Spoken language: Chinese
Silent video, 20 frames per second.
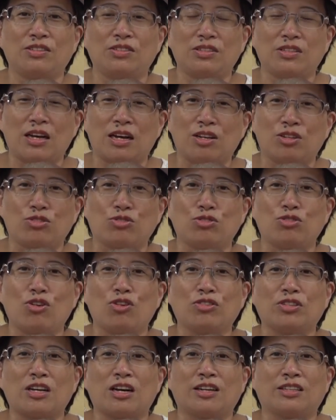呃，水
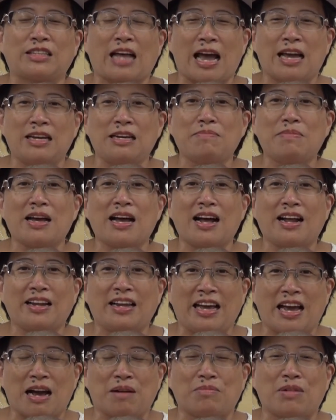风呢打伊咩啊？
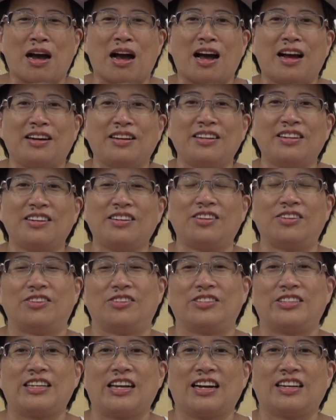念啊？
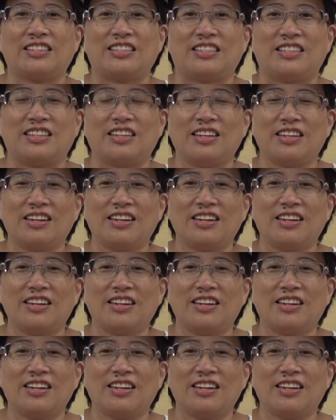哦，这样子。